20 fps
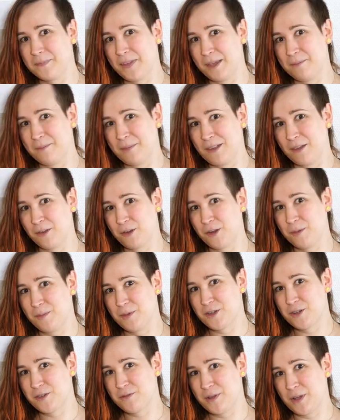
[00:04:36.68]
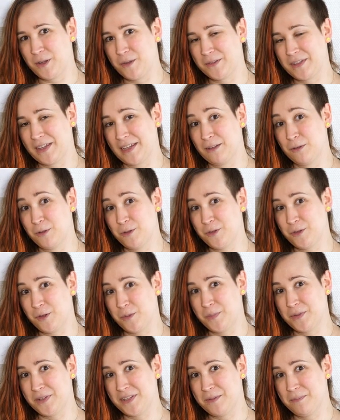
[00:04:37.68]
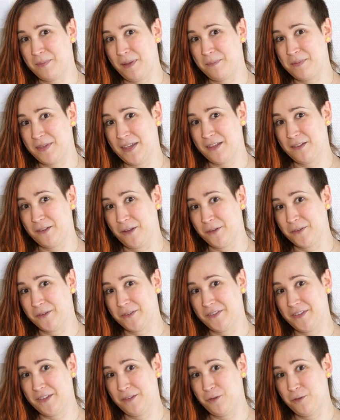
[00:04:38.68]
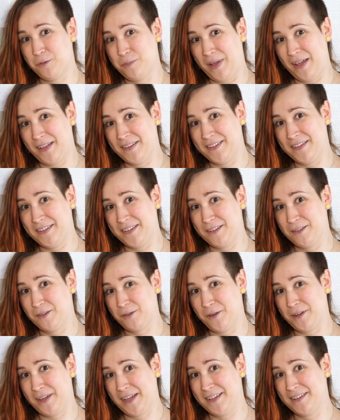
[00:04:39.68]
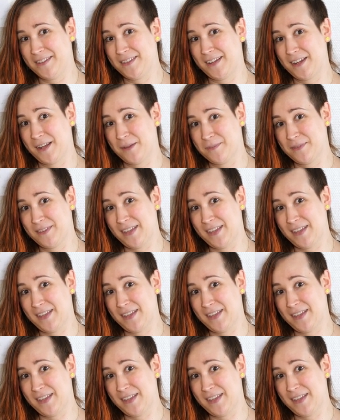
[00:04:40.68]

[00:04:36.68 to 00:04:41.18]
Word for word: Et maintenant, comment je fais rentrer 200 petits papiers dans ces sous-parties qui sont organisées comme